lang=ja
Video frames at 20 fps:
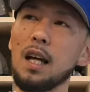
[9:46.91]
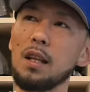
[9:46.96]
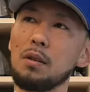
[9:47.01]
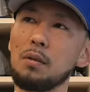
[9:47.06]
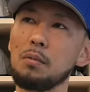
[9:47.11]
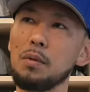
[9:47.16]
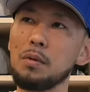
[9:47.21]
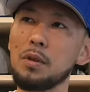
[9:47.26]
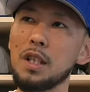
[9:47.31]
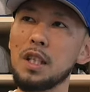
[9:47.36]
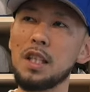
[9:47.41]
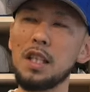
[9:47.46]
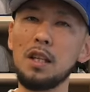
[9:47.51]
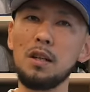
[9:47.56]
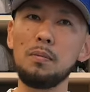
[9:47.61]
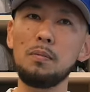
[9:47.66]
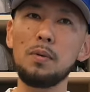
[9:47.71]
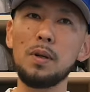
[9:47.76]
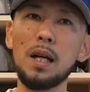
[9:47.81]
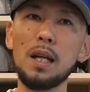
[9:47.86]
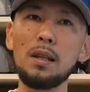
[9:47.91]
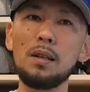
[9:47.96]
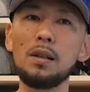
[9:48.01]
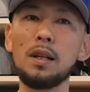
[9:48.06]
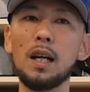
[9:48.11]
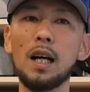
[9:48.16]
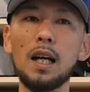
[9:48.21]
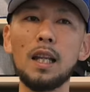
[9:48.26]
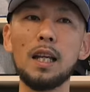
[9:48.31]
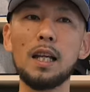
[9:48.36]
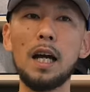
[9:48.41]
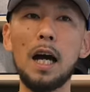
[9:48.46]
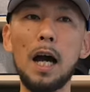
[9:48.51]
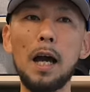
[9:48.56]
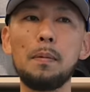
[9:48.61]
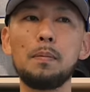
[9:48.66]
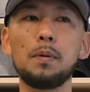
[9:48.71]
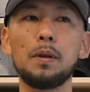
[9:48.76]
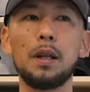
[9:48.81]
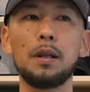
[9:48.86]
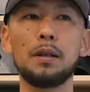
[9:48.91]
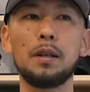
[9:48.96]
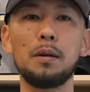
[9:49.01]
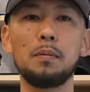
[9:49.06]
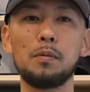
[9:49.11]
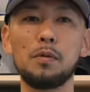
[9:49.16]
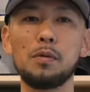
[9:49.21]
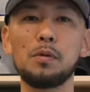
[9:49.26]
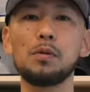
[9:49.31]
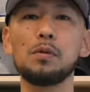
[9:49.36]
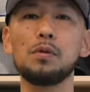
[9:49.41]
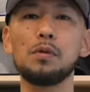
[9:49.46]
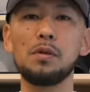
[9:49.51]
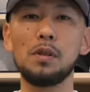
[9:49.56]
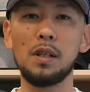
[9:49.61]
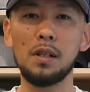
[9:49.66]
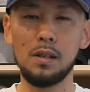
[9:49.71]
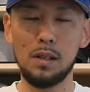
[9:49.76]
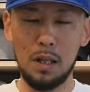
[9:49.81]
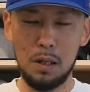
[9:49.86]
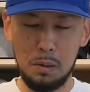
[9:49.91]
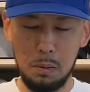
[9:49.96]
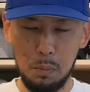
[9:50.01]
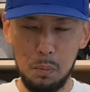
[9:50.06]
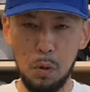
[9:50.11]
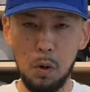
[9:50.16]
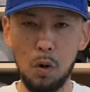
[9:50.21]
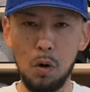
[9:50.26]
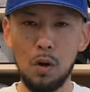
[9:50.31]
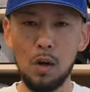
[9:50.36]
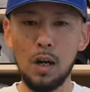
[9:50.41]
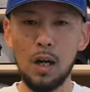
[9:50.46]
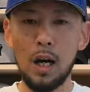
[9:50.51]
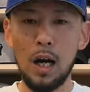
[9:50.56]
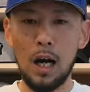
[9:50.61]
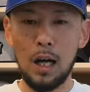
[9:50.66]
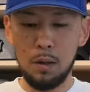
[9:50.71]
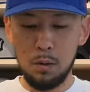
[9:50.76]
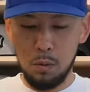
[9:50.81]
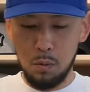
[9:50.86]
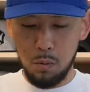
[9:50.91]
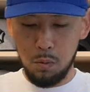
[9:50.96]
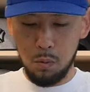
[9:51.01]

あともう着てるブランドがかなりハイプだったりもするんですけれども、あの、